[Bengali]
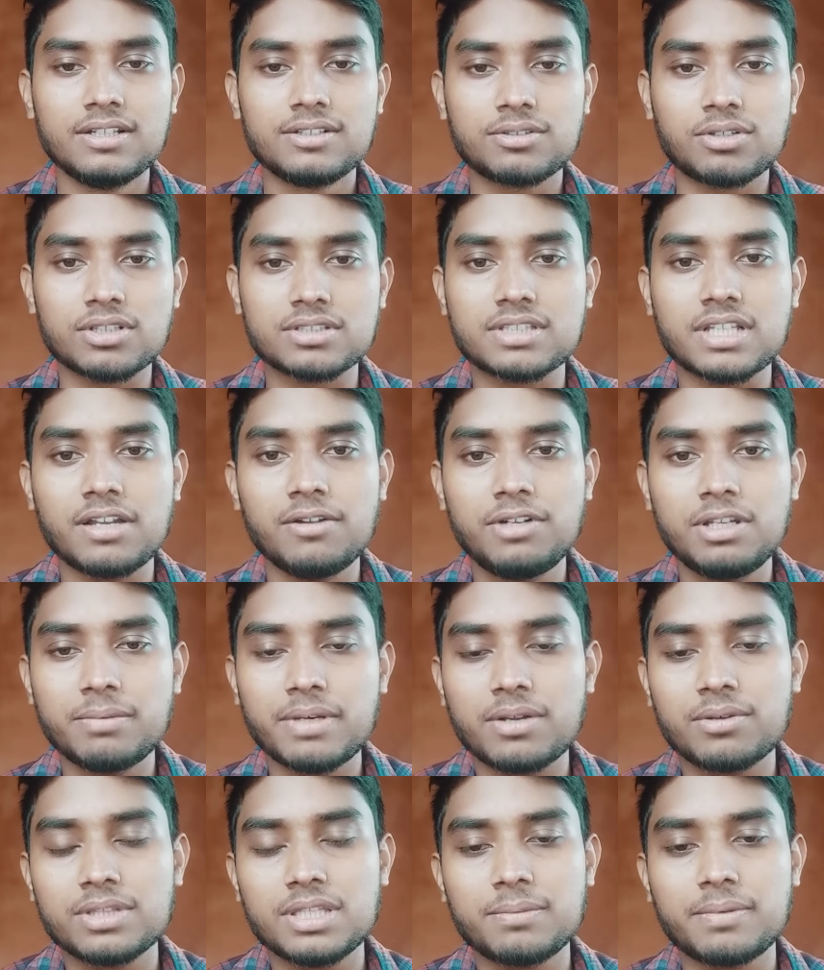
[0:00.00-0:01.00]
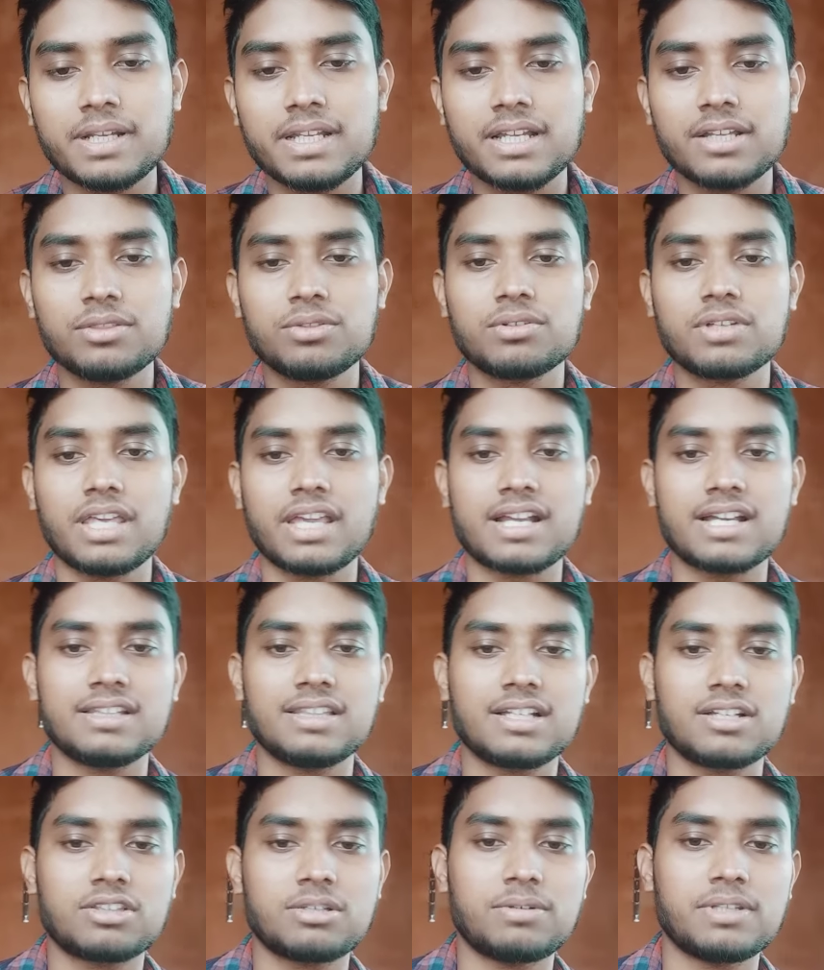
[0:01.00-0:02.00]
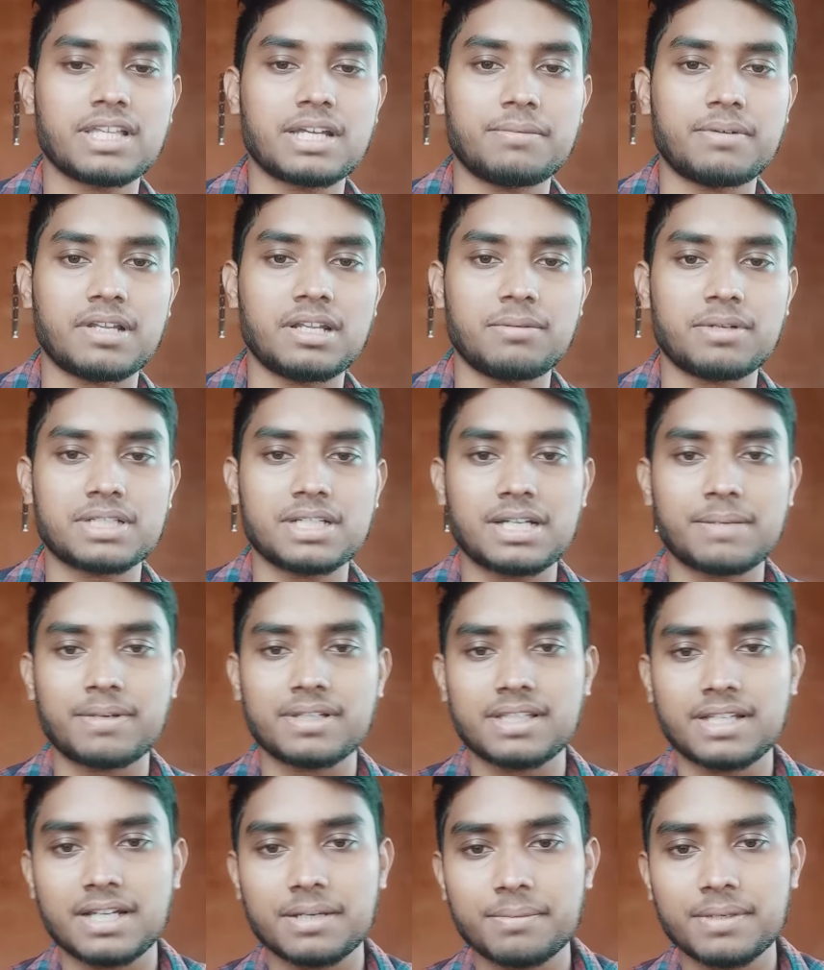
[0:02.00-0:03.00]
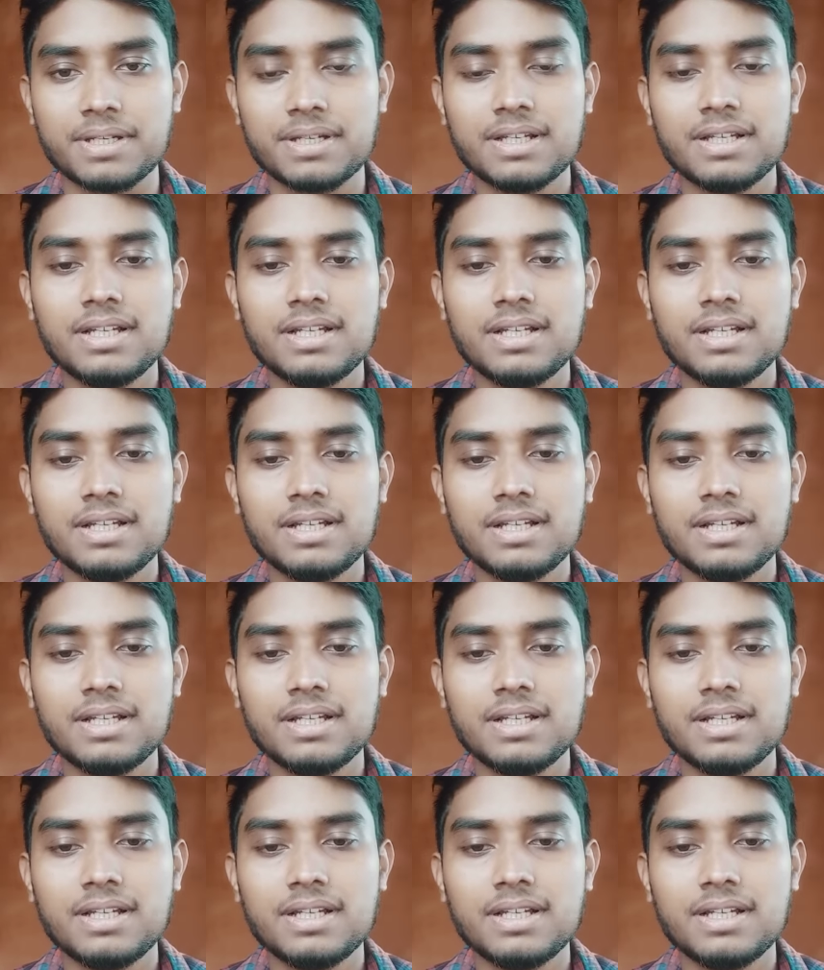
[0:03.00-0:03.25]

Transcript: সস্তার ইউটিউবার হতে পারে কিন্তু এখান থেকে তোমাদেরকে ভালোবাসে এটা মাথায় রাখবে